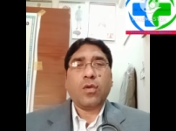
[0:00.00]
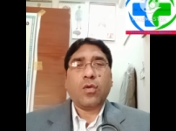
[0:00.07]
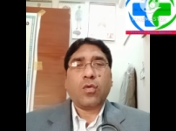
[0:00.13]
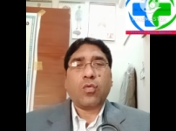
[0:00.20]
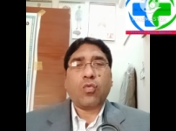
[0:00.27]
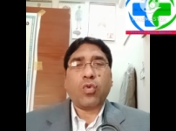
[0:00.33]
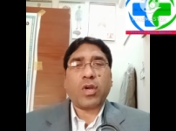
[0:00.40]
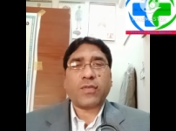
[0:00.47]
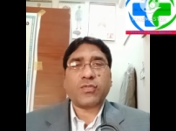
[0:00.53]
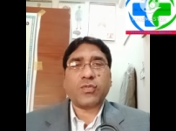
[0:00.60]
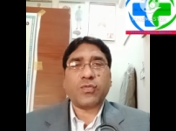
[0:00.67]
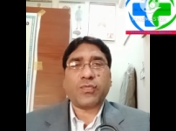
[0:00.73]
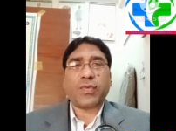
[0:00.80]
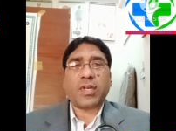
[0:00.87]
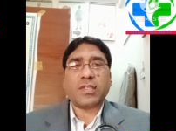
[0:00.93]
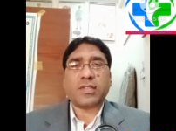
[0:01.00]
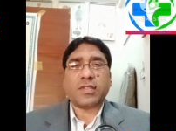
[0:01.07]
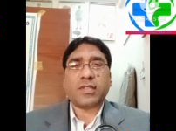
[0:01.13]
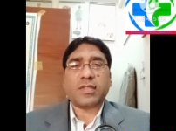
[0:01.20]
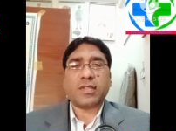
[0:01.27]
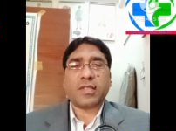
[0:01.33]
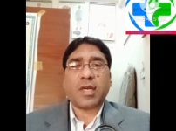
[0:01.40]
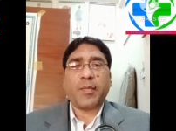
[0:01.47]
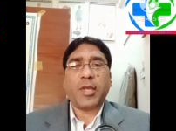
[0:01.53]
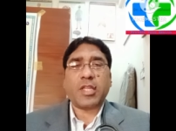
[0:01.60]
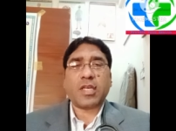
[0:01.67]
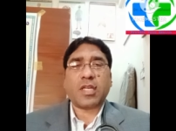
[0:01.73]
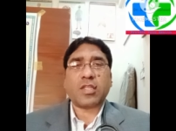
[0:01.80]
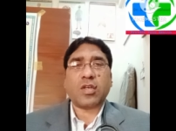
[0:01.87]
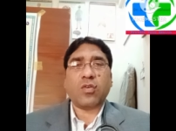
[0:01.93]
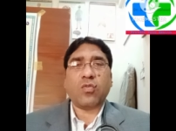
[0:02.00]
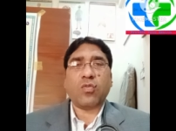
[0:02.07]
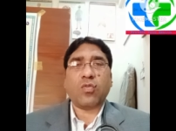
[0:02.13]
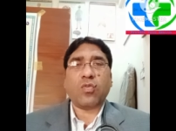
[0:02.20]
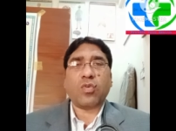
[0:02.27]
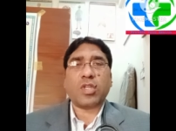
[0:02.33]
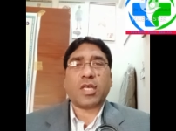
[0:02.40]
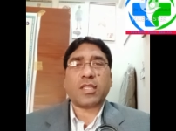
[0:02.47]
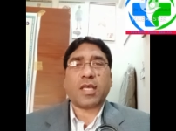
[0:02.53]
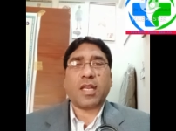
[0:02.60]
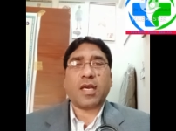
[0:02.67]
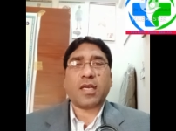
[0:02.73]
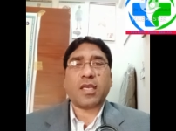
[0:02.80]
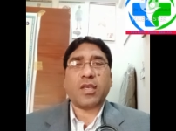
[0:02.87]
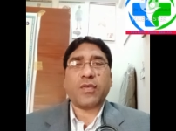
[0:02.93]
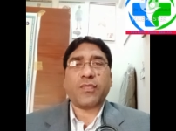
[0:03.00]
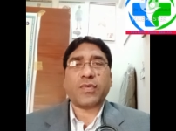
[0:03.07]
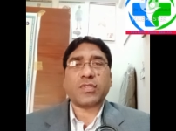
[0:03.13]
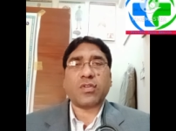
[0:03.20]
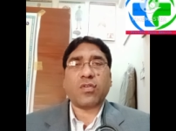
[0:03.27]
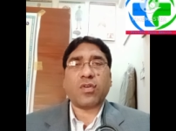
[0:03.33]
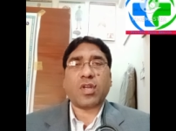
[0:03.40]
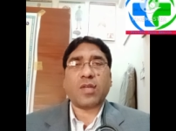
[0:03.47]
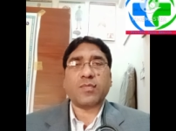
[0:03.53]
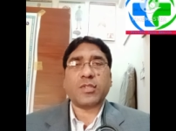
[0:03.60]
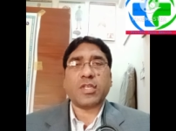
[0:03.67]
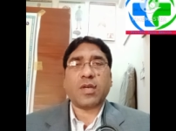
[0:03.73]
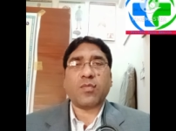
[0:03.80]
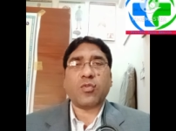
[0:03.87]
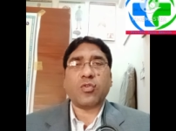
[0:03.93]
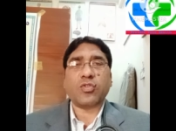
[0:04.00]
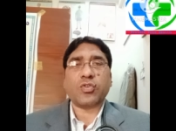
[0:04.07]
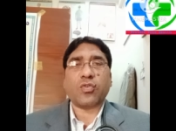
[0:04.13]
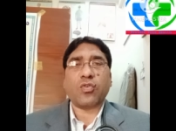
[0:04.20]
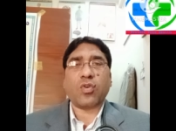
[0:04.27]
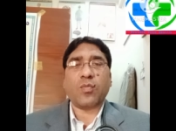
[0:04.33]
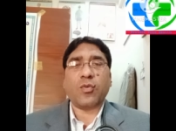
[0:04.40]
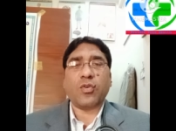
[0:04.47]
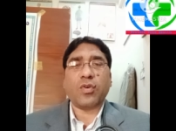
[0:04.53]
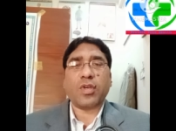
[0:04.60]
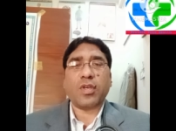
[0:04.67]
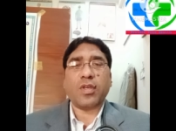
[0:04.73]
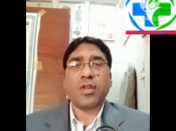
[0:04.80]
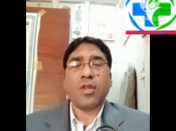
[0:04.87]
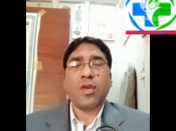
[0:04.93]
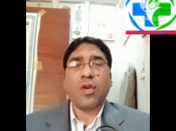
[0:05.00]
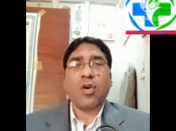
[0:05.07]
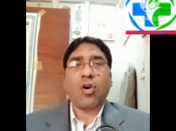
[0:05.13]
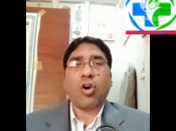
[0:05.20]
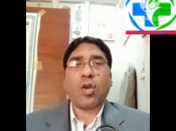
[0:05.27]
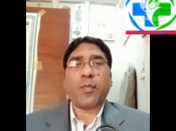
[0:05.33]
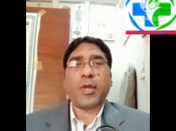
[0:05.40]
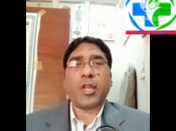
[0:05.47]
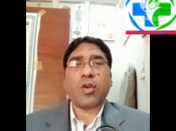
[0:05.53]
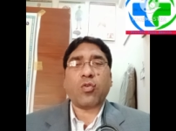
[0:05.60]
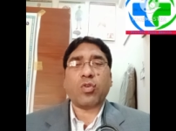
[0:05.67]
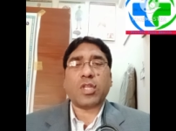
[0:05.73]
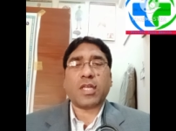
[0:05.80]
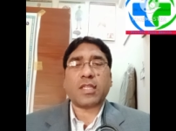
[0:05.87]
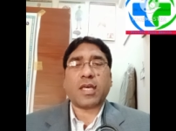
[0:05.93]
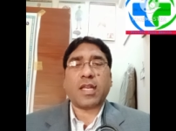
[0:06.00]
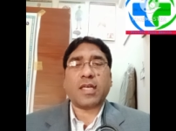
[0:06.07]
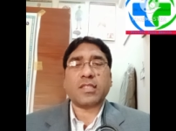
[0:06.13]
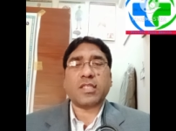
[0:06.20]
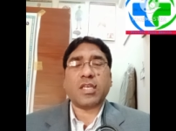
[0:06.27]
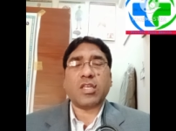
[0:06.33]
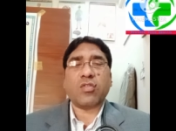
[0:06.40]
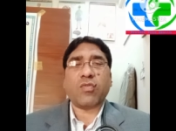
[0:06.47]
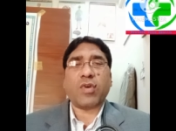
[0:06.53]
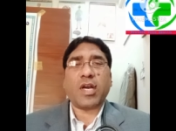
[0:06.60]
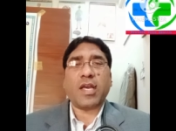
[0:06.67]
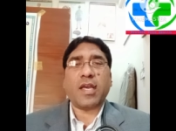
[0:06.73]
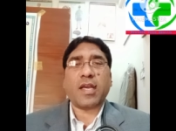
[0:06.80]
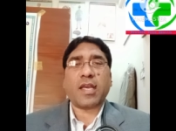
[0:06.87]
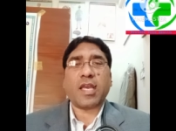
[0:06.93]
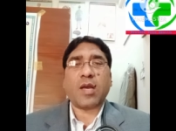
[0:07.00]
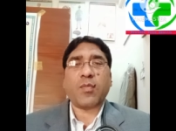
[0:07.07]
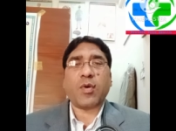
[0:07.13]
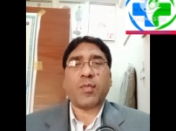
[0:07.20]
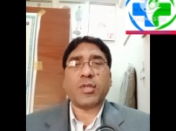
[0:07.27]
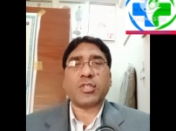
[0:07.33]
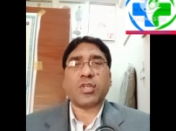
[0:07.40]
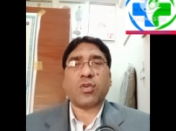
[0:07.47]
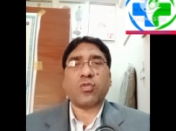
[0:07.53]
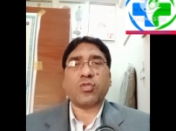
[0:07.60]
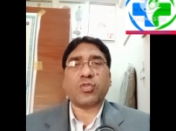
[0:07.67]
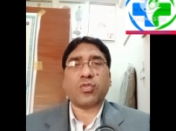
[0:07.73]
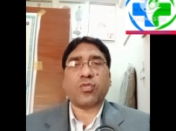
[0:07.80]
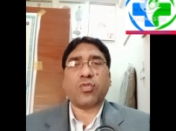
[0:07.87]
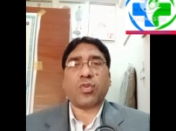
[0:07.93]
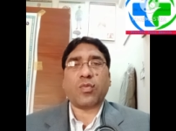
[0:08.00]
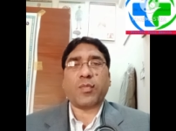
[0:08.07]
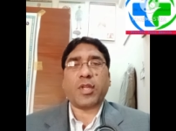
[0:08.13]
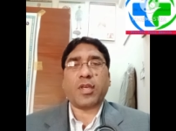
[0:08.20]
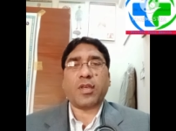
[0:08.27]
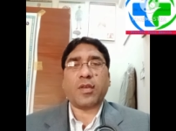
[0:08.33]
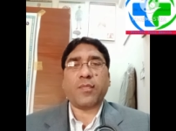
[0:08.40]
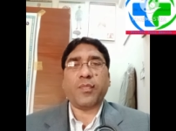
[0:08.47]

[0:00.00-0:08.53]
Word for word: गुड आफ्टरनून फ्रेंड्स उम्मीद करता हूँ खुदा ताला के फजल करम से आप खुश वक्रम होंगे और मेरी खुदा ताला से दुआ है कि आप हमेशा खुश वक्रम रहें